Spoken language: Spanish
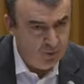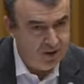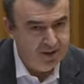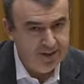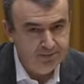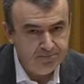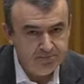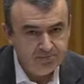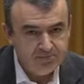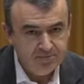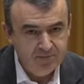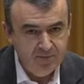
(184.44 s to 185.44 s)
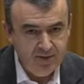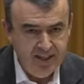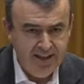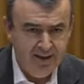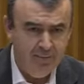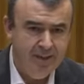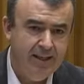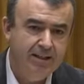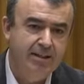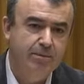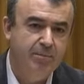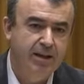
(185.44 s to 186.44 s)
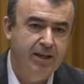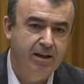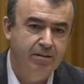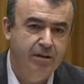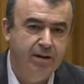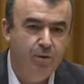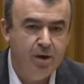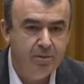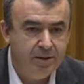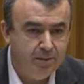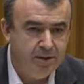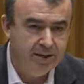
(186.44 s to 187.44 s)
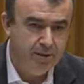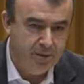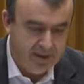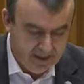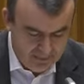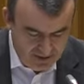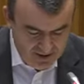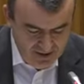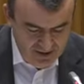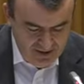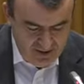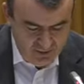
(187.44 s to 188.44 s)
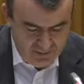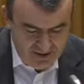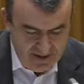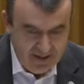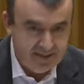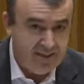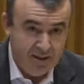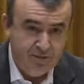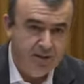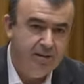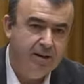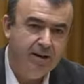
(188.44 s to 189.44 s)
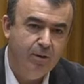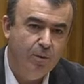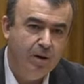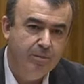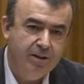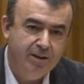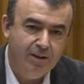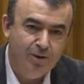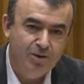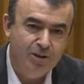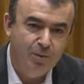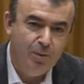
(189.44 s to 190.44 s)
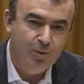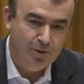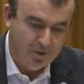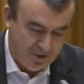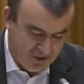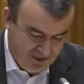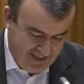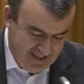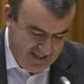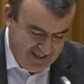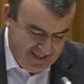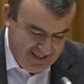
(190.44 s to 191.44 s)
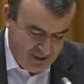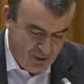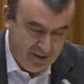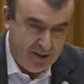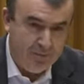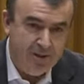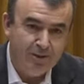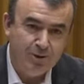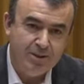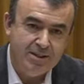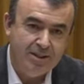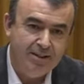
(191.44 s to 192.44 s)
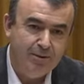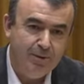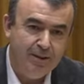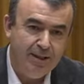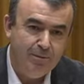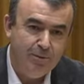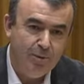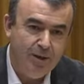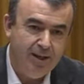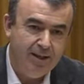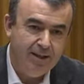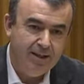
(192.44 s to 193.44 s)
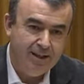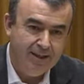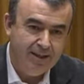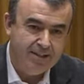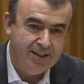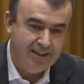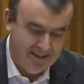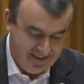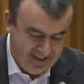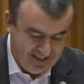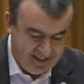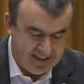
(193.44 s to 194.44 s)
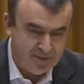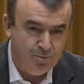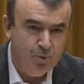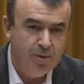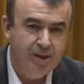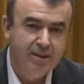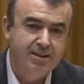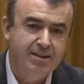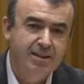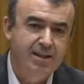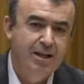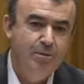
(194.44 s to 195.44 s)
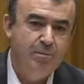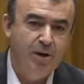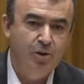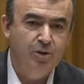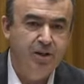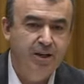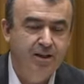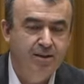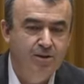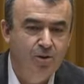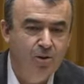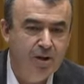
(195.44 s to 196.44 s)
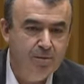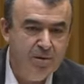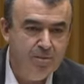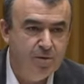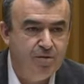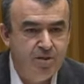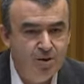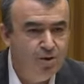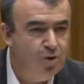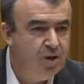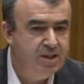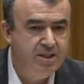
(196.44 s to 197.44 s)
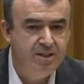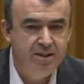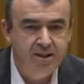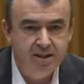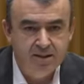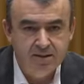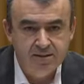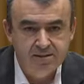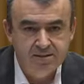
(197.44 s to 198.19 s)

Tributaria, a darme de alta para ejercer regularmente mi actividad y para satisfacer regularmente los tributos que los rendimientos de esa actividad me obligan a ingresar en las arcas públicas, me encontré con que mi profesión no existía.